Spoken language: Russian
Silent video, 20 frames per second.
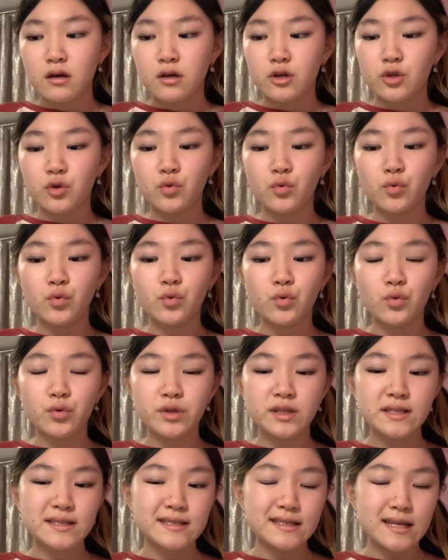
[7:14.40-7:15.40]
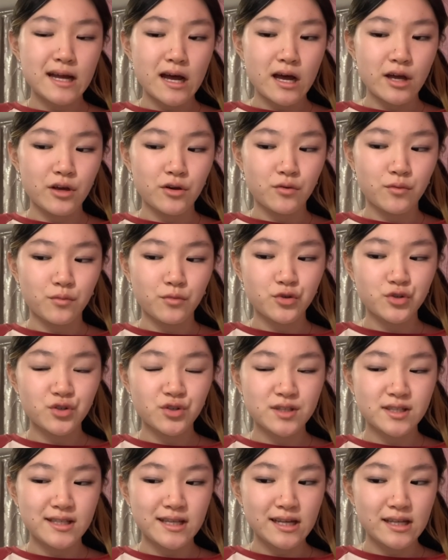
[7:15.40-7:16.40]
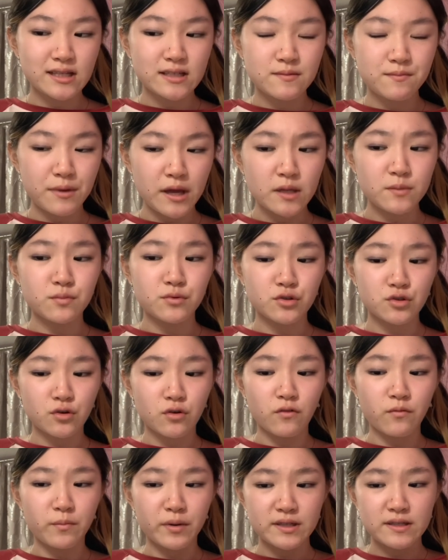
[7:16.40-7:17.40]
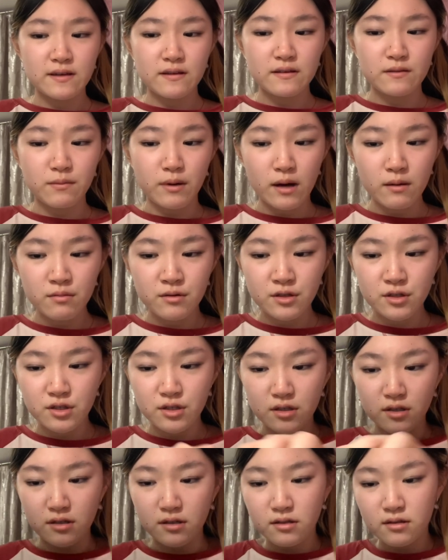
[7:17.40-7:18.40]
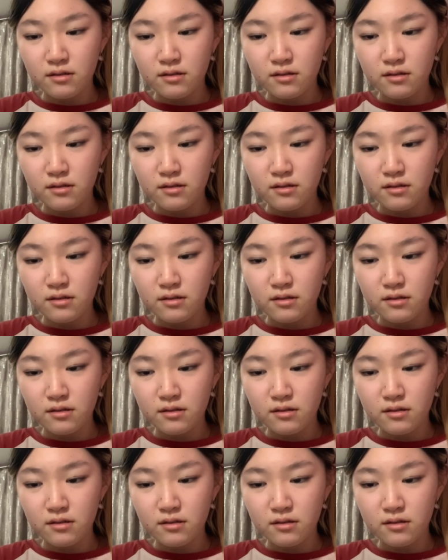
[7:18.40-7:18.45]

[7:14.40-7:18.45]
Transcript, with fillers: Ну, не знаю, может сделать 5 пучков по 9 бабочек?